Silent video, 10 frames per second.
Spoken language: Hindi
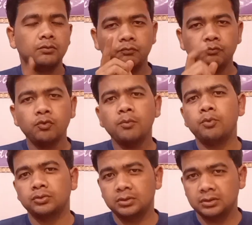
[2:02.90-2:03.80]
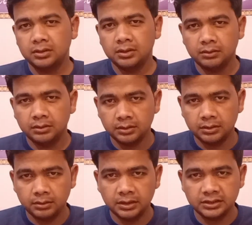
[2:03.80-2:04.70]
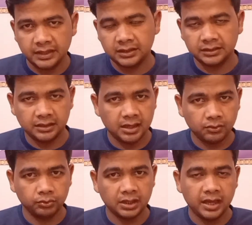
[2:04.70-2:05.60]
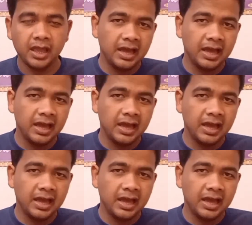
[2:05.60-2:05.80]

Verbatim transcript: वो बहुत ज़्यादा खतरनाक होता है